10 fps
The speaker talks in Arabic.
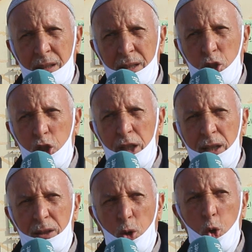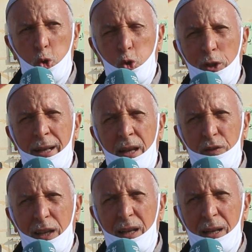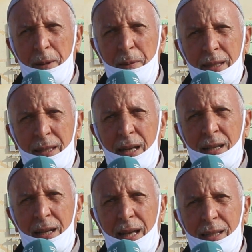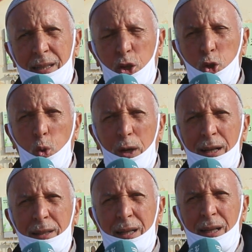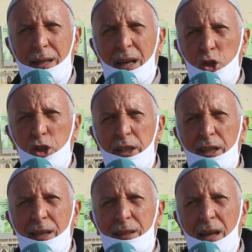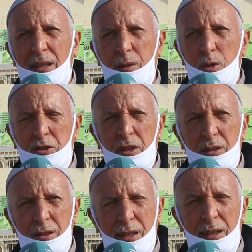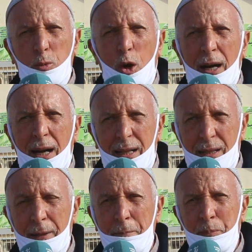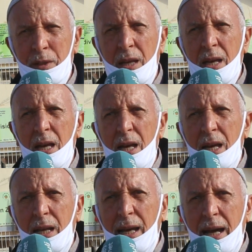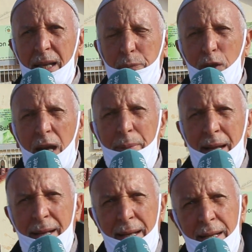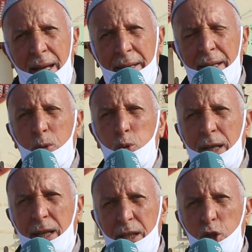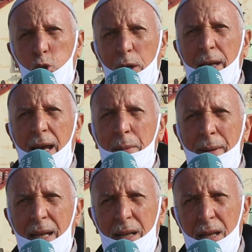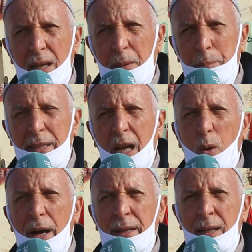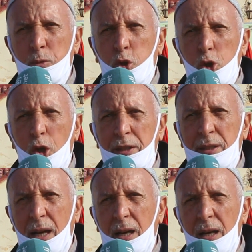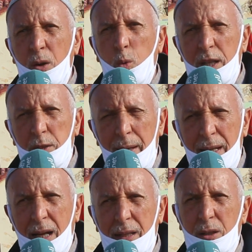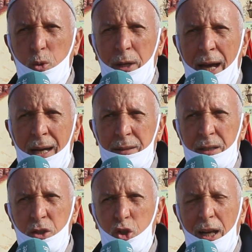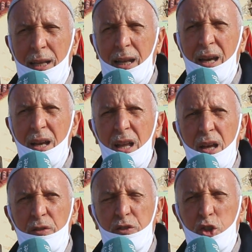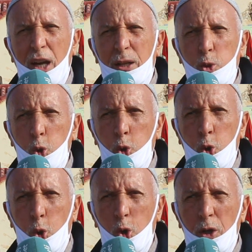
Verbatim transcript: الشين كيطيح خصوصا النافيل كاين العطش وكاين ذاك الرياح الشرقيه اللي طاحت سط مؤخرا الغريب في الامر اننا حنايا كنا كنعيشوا على الامل بدعوى ان المشروع نتاع واد الملك غادي يكون حاضر ان شاء الله في شهر يونيو